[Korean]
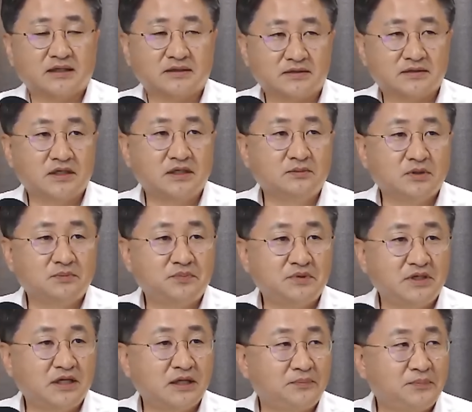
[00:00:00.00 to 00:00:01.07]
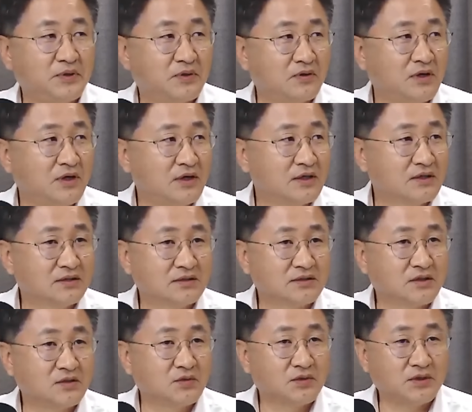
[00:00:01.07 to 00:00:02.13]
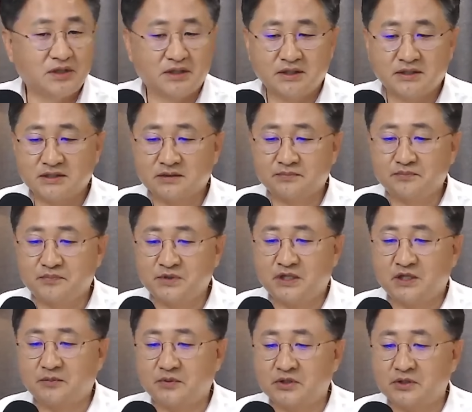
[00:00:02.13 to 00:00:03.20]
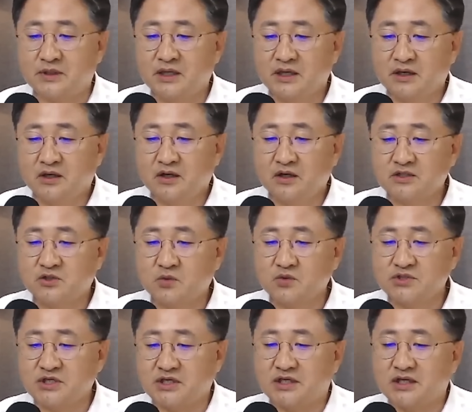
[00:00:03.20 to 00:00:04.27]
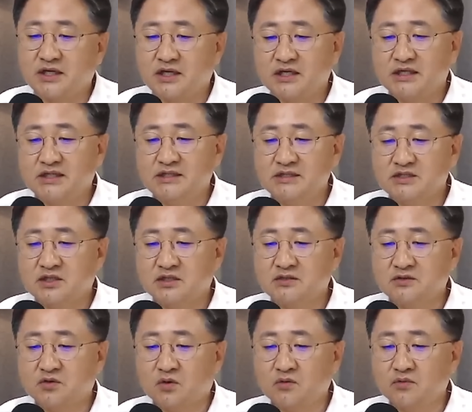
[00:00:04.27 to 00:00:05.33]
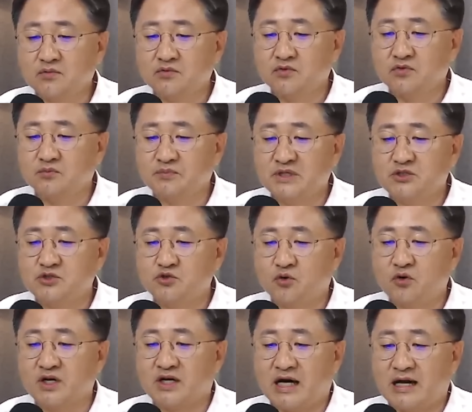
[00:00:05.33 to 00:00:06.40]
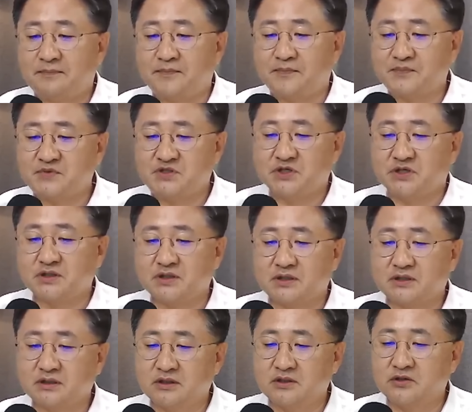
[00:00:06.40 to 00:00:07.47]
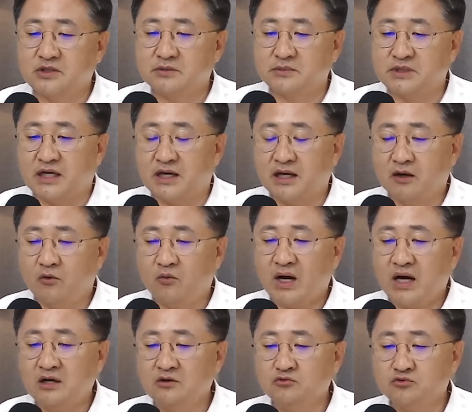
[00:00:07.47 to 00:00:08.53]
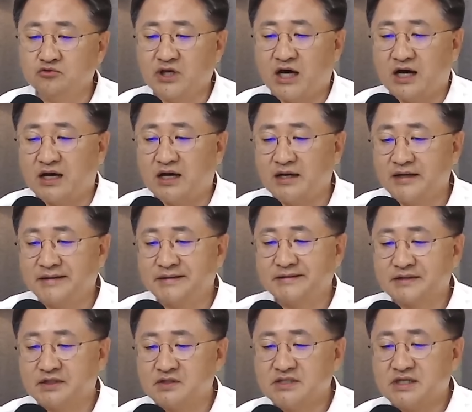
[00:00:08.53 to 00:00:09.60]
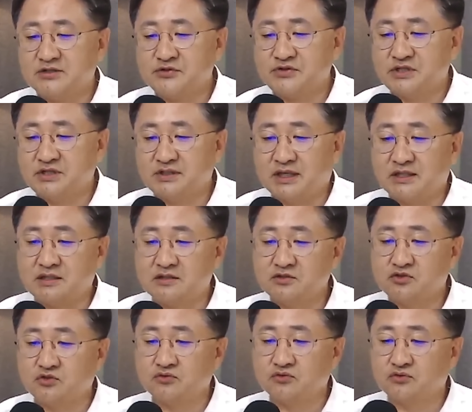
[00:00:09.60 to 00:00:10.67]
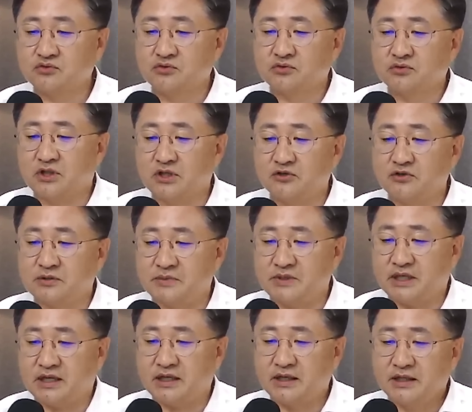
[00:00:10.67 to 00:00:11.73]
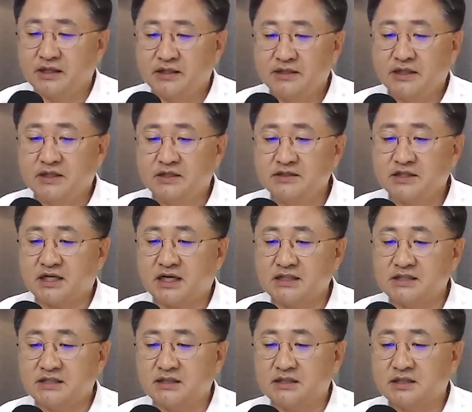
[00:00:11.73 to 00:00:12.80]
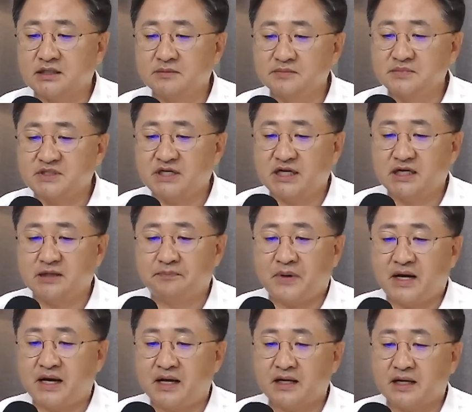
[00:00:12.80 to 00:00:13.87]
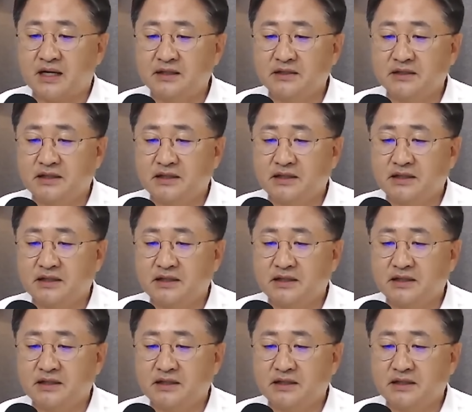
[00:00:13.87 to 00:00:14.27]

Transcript: 젊은 비례대표 그 전용기 지금 비례대표는 허종식 인천 동구 미추홀 갑 지역 의원입니다. 황운하 경찰 출신 대전 중구 의원입니다. 이게 현재까지 검찰이 파악한